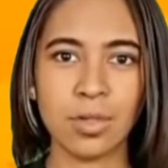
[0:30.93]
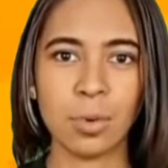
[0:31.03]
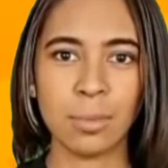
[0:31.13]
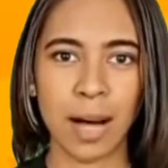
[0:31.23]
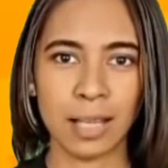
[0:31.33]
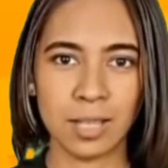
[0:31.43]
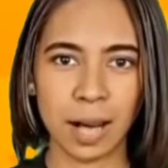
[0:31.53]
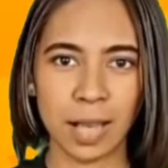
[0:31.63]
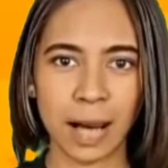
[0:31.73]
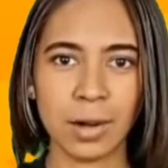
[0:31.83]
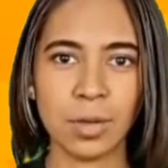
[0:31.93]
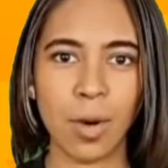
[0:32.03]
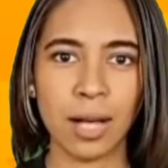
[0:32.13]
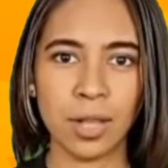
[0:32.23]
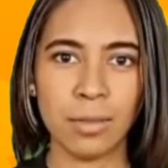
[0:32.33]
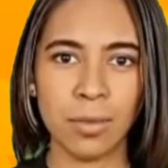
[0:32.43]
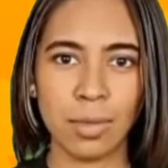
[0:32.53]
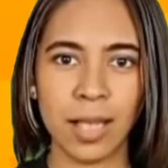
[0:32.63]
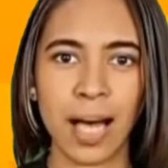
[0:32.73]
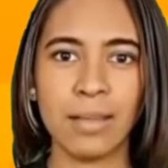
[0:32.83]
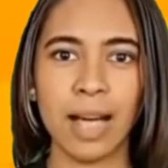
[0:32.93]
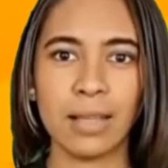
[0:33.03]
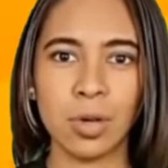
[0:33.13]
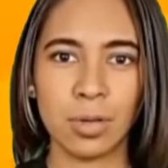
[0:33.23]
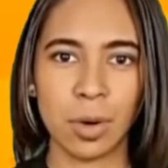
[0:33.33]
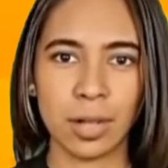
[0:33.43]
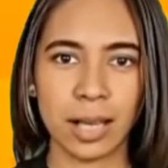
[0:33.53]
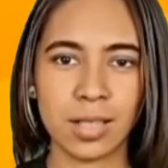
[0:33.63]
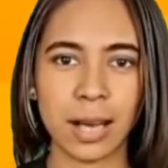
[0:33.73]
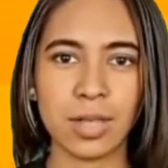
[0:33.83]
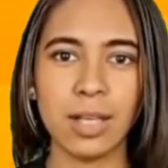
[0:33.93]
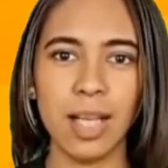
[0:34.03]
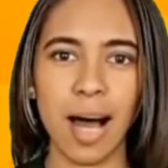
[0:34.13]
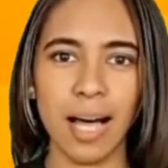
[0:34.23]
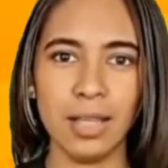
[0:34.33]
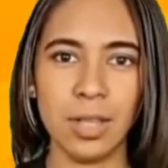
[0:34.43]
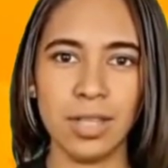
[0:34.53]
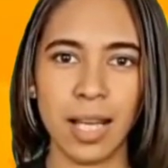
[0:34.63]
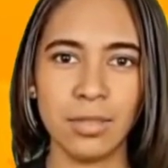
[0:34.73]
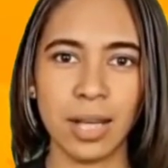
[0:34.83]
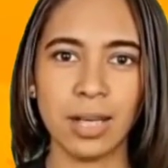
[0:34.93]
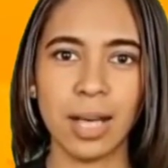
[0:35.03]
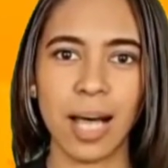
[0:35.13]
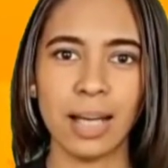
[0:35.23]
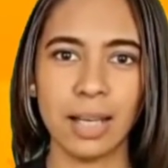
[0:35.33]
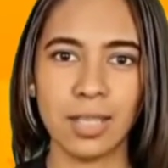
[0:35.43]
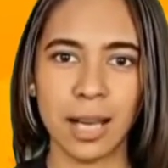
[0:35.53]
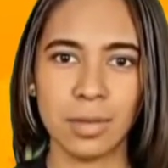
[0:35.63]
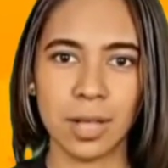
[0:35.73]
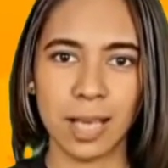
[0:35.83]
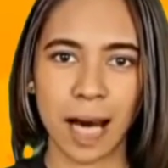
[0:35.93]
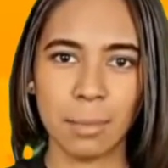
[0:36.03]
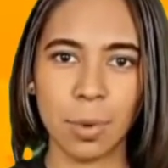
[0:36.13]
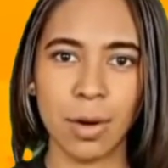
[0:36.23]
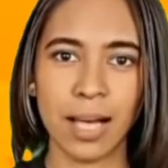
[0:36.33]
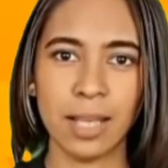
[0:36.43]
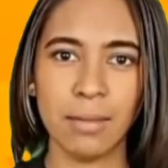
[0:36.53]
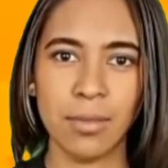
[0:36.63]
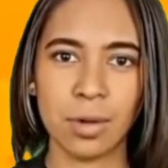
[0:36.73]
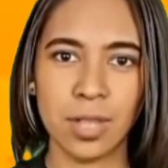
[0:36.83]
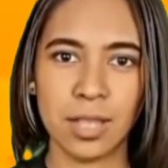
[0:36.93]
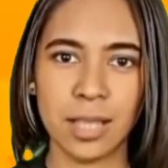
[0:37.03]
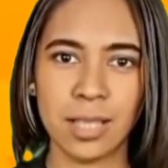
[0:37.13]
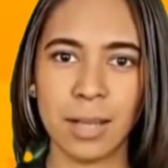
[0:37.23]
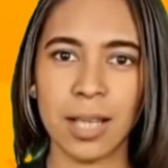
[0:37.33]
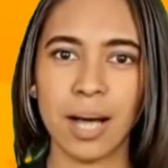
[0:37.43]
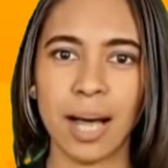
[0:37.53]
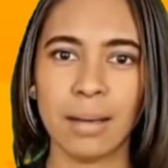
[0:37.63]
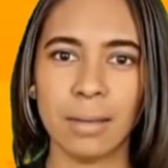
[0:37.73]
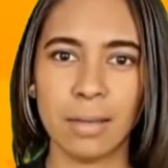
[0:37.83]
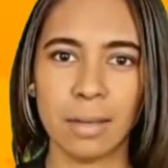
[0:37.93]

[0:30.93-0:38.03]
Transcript: Toute personne a le droit de fonder avec d'autres des syndicats et de s'affilier à des syndicats pour la défense de ses intérêts.